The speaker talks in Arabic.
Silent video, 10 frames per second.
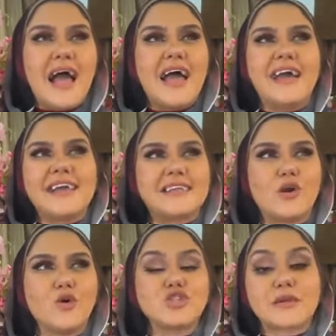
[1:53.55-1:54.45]
آه
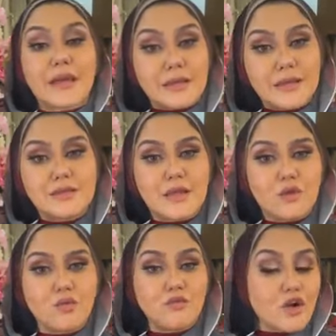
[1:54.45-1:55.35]
يعني هو شكاك
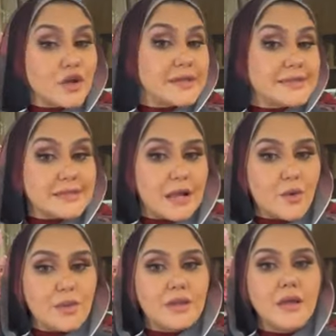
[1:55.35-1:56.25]
جدا وبيفكر كتير
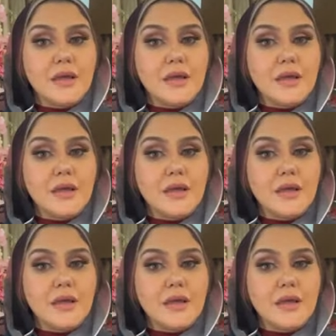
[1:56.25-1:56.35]
قوي